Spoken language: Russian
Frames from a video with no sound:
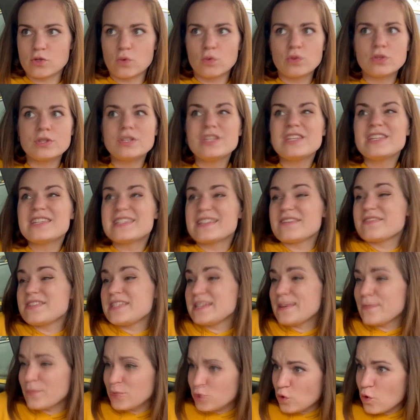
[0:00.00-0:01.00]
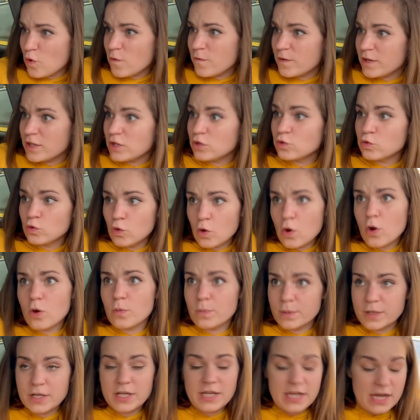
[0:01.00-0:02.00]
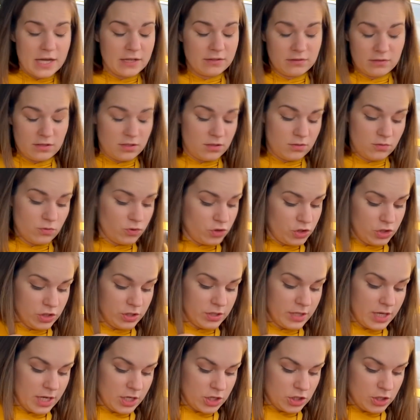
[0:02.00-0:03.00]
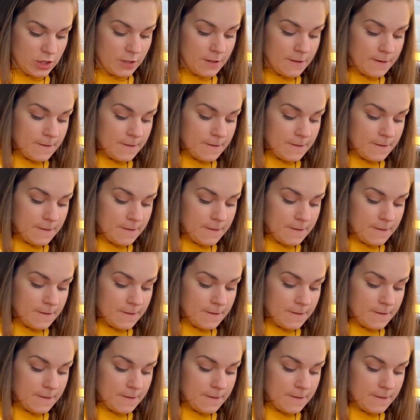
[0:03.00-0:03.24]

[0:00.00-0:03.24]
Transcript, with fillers: Он не совсем новый, но приятный очень даже.